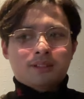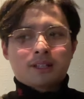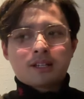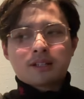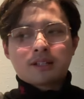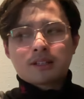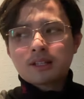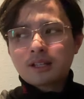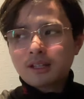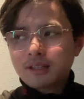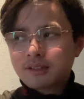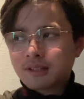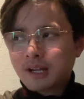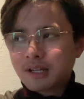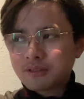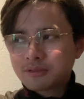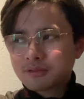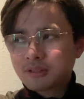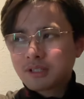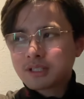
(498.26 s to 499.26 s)
但是大家一查
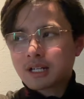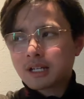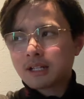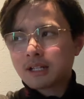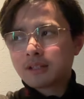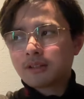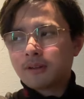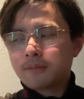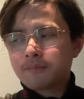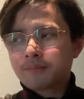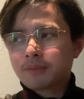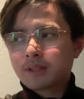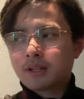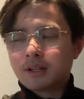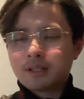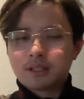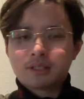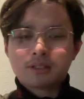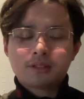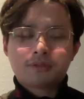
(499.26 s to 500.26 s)
就就能查得到
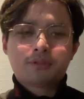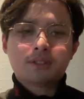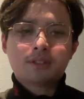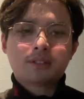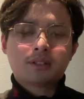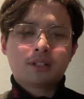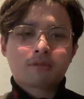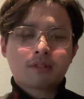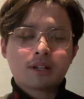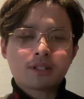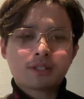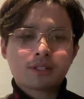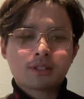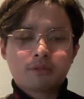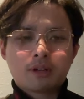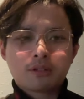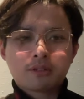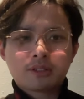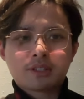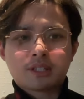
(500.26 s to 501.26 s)
啊，你这负责人关系
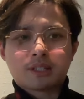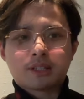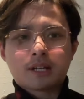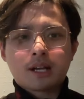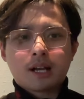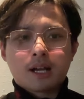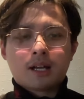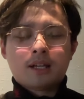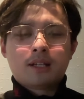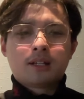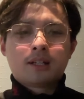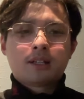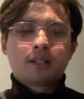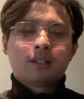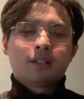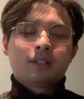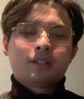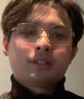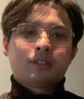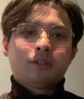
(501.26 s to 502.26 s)
网络挺大，
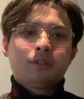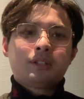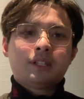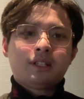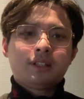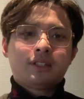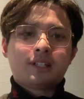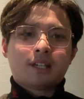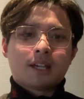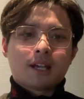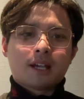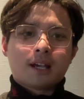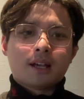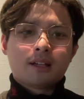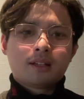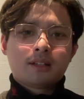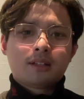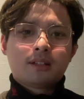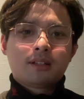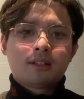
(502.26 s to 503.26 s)
头挺铁
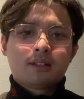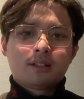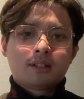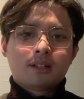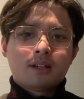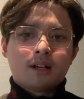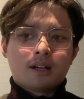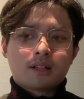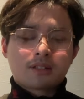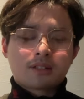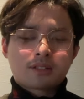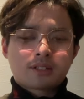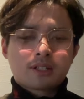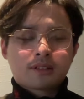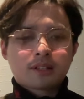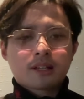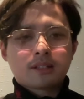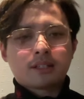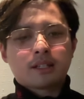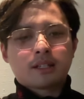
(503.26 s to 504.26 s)
啊。现
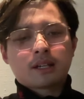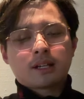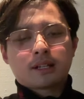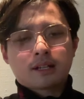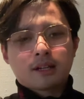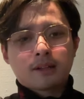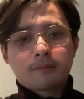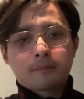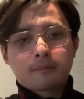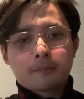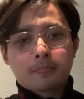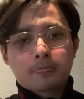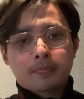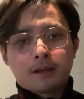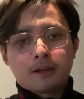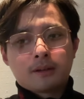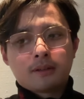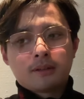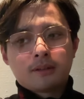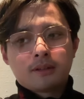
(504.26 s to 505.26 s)
在你看看
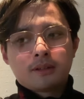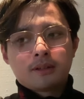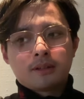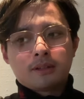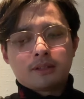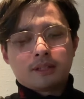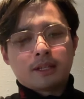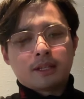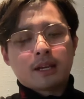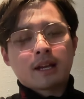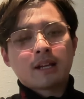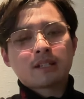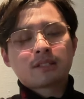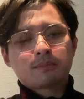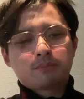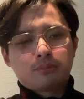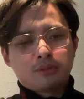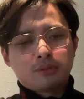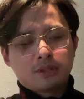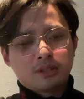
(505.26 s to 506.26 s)
啊，你还是
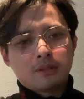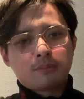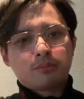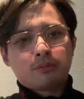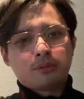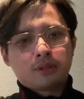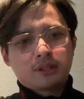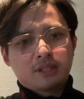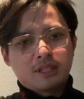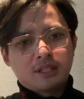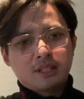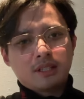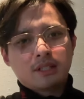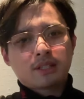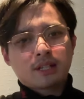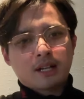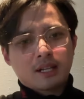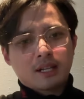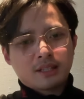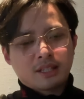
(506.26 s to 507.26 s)
不得不低
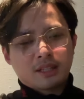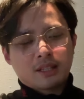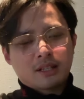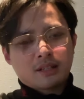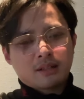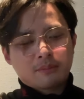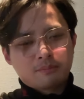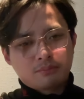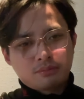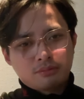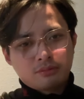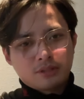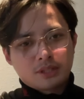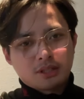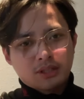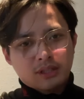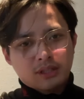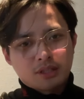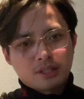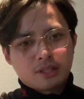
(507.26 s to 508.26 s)
下你那个不
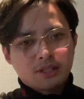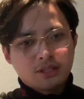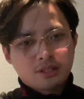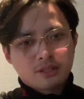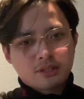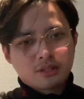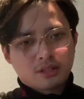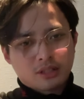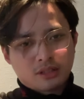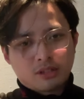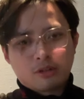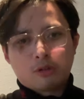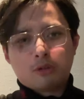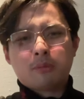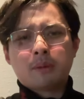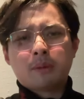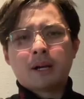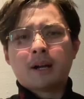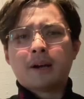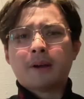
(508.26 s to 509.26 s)
可一世的头
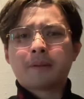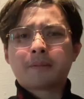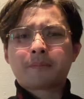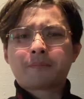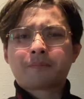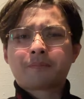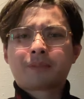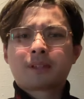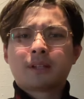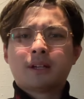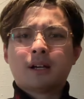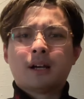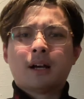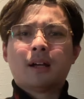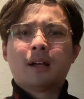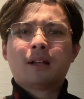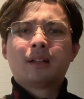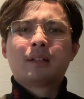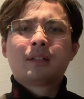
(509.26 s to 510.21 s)
嘛啊，